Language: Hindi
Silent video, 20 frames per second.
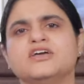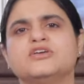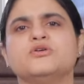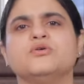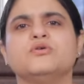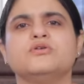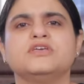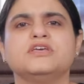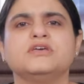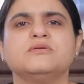
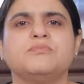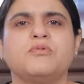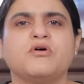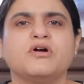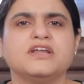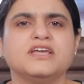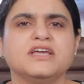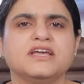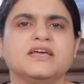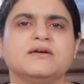क्योंकि
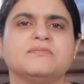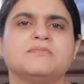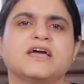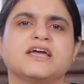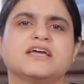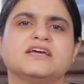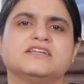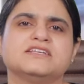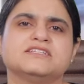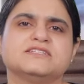बॉडी के
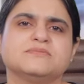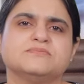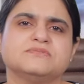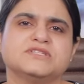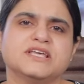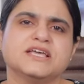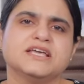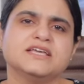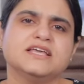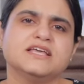मैकेनिज़्म
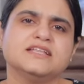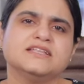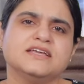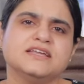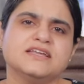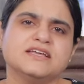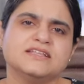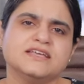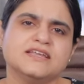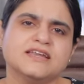से ये
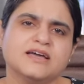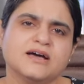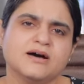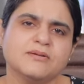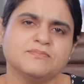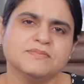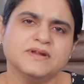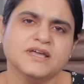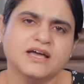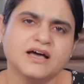धीरे धीरे
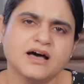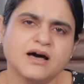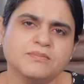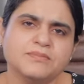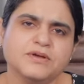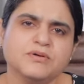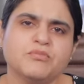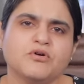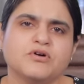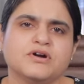अपने आप
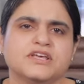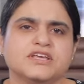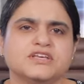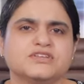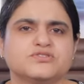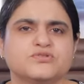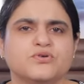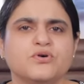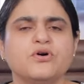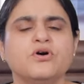ही बॉडी
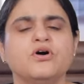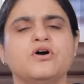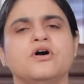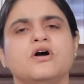इसको